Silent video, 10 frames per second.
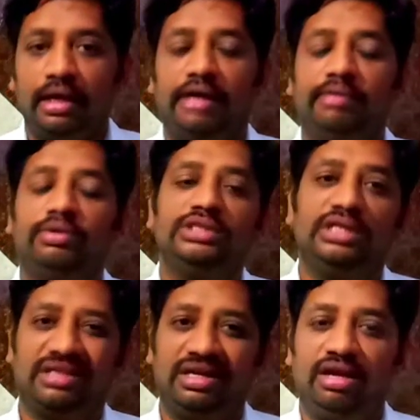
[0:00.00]
ஆனால் ஒரு
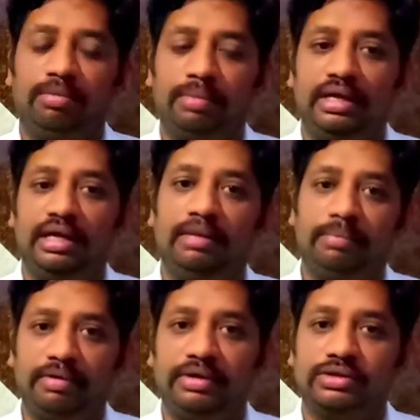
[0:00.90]
சில தனியார் பள்ளிகளில்
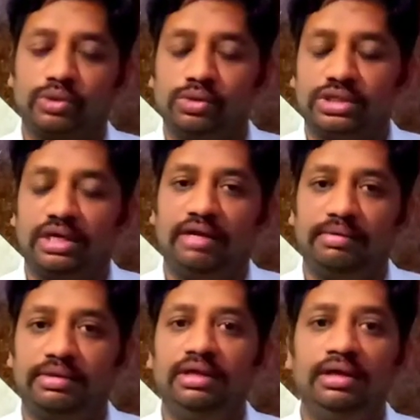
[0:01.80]
ப்ரைவேட் ஸ்கூல்ஸ்லலாம்
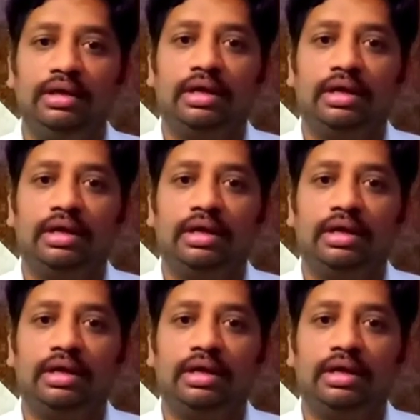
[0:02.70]
வந்து